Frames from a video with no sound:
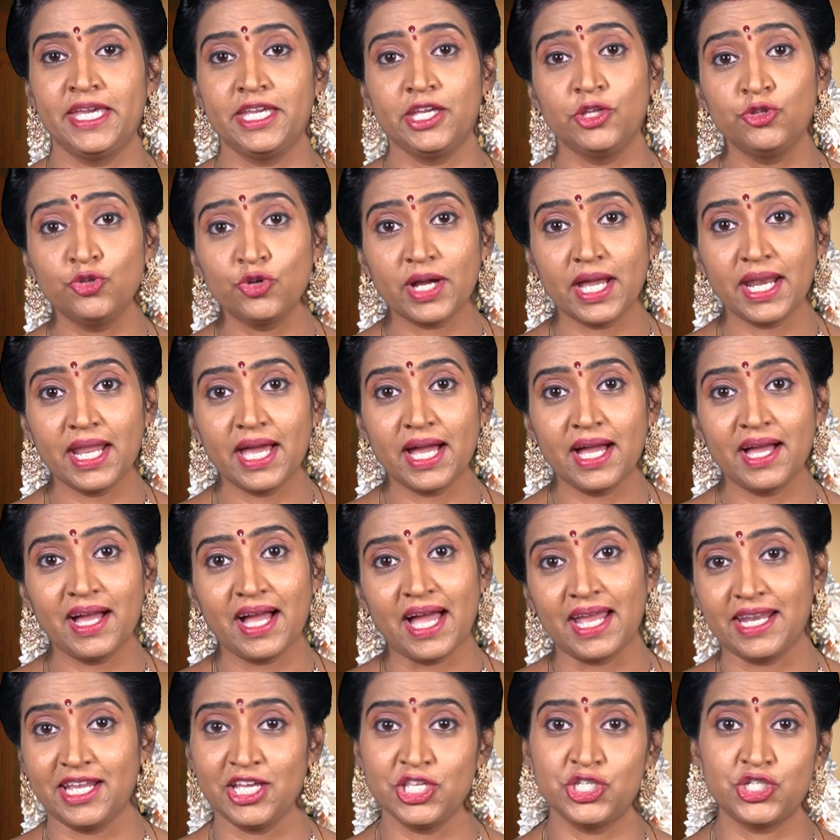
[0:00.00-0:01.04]
ఎందుకలా
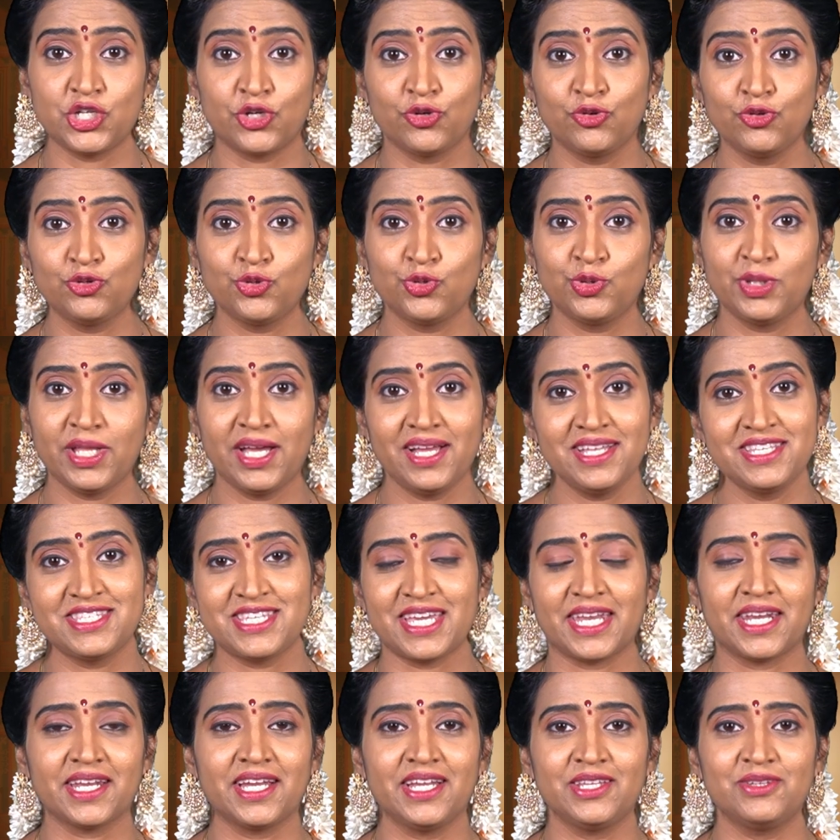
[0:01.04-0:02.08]
అలా జరుగుతుందా
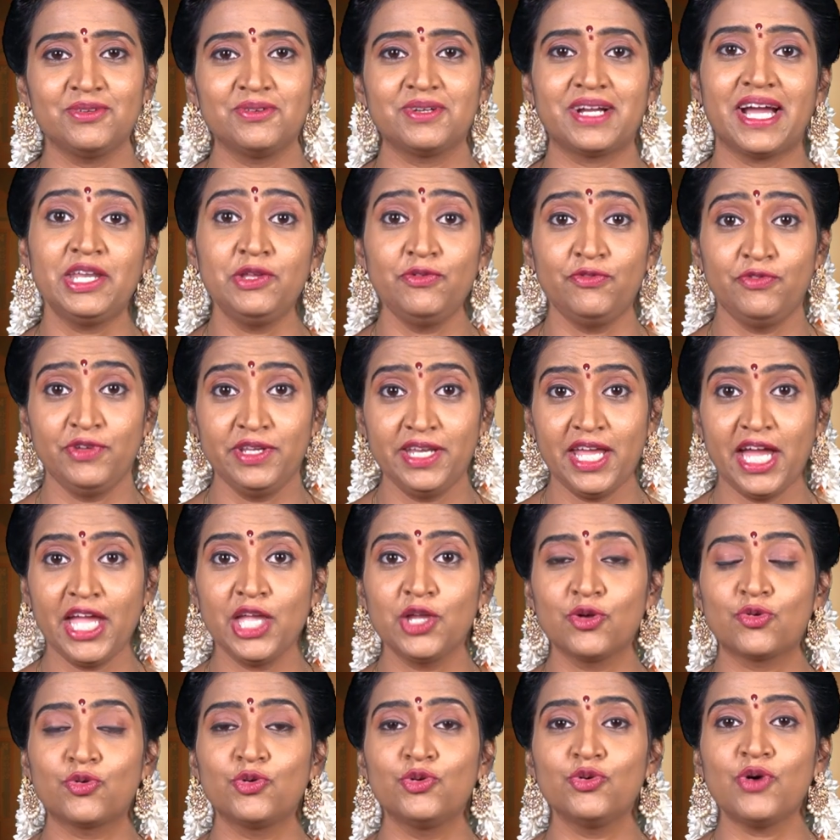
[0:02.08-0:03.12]
జరగదు కానీ
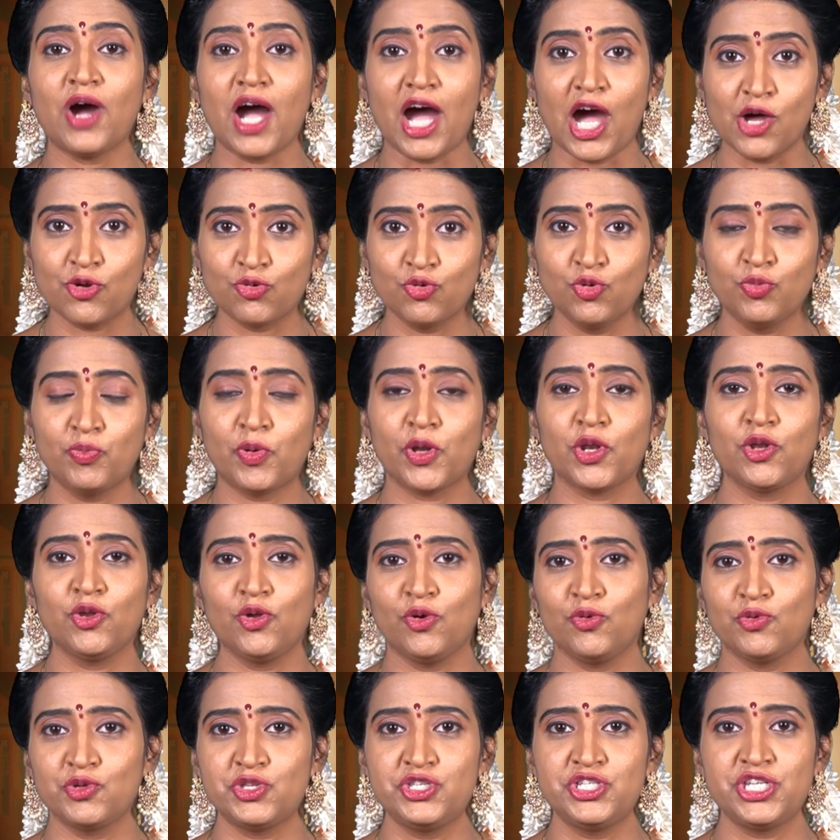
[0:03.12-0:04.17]
వినాయకుడు ఆ రూపంలో
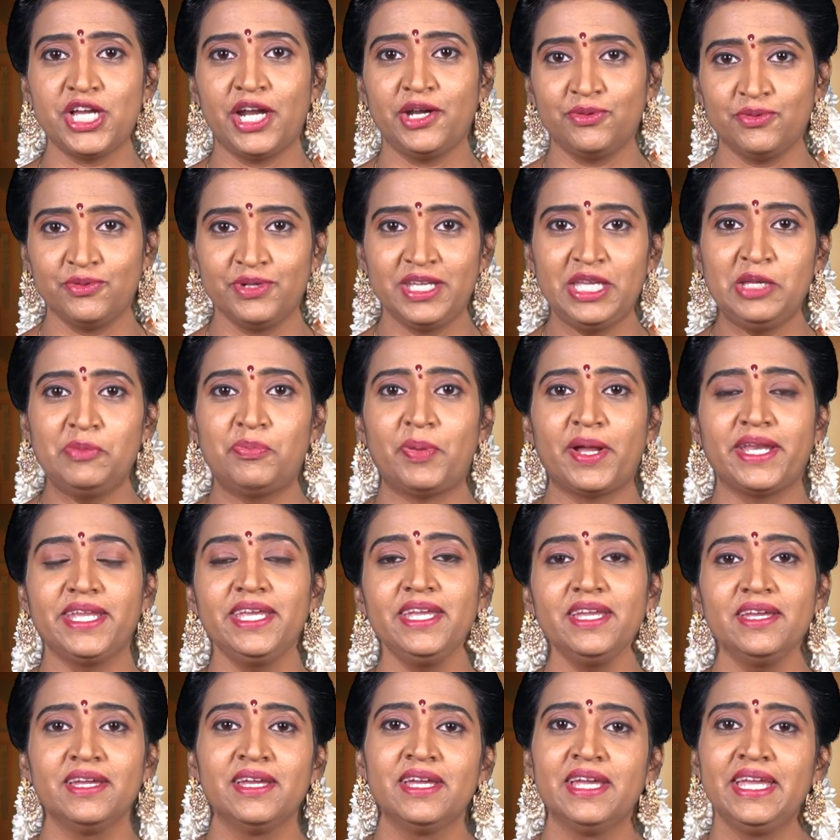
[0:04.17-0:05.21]
వచ్చాడు ఈ పని
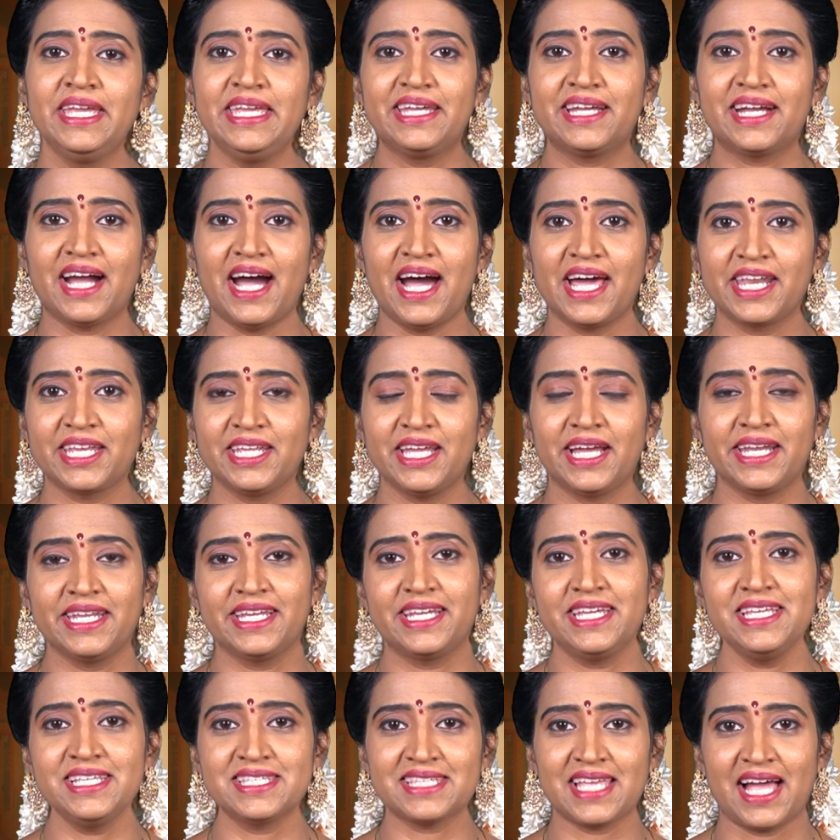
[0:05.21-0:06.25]
ఈ
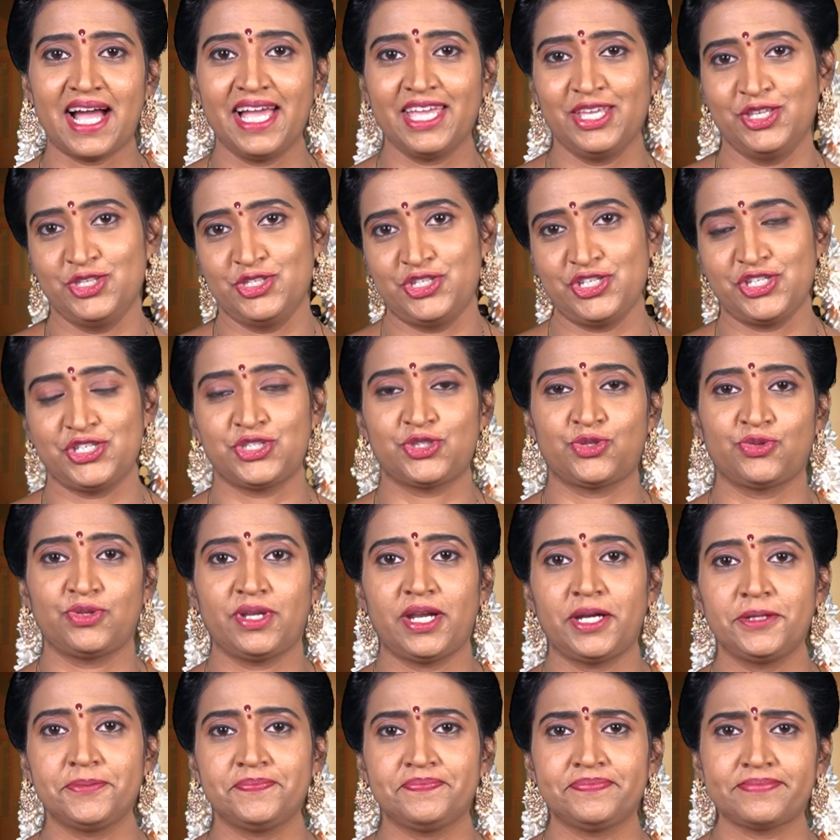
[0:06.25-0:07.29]
కార్యానికి సహాయం
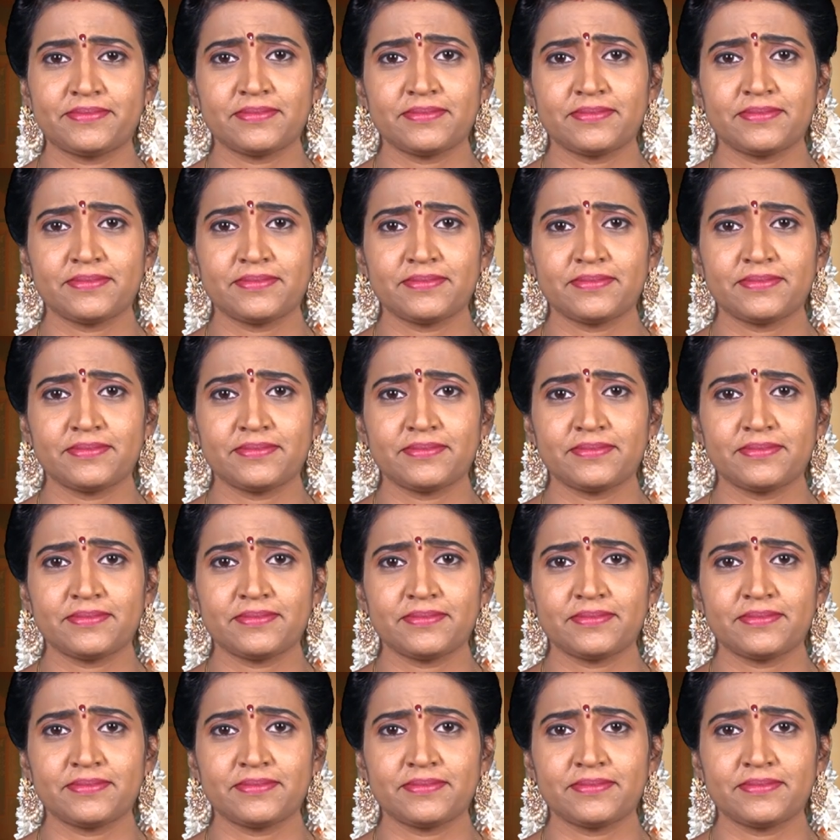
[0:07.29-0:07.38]
చేస్తున్నాడు